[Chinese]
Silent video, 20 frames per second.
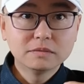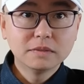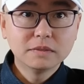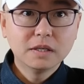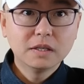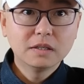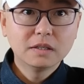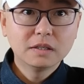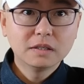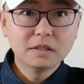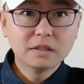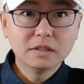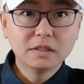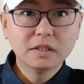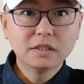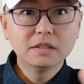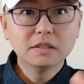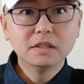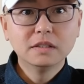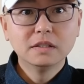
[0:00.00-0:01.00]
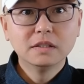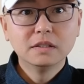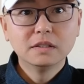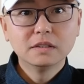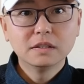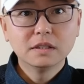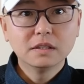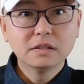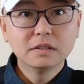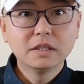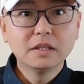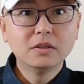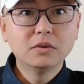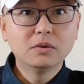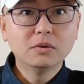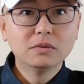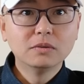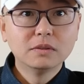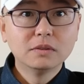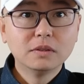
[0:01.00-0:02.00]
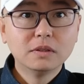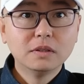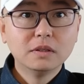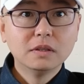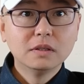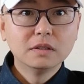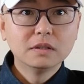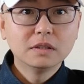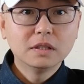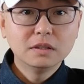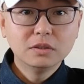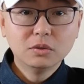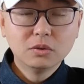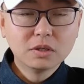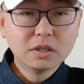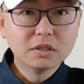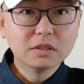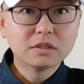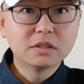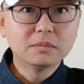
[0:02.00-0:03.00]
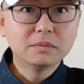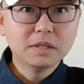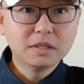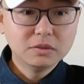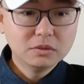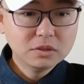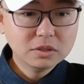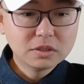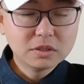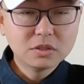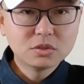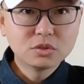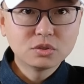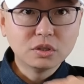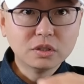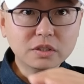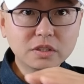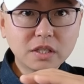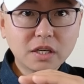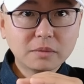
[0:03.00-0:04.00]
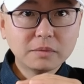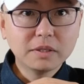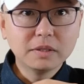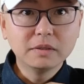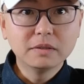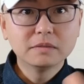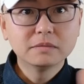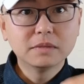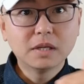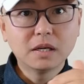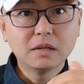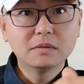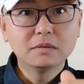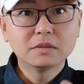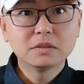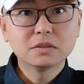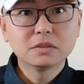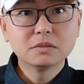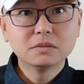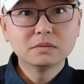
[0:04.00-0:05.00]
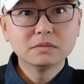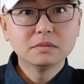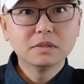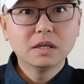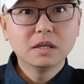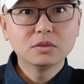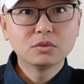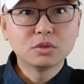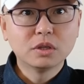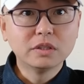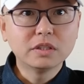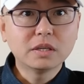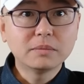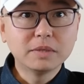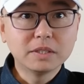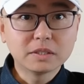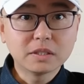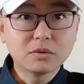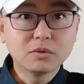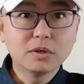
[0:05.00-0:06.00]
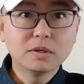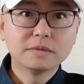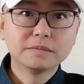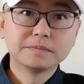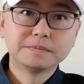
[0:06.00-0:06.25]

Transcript: 啊和这个啊内斗，那有可能什么？有可能是全家被啊啊全家被杀光。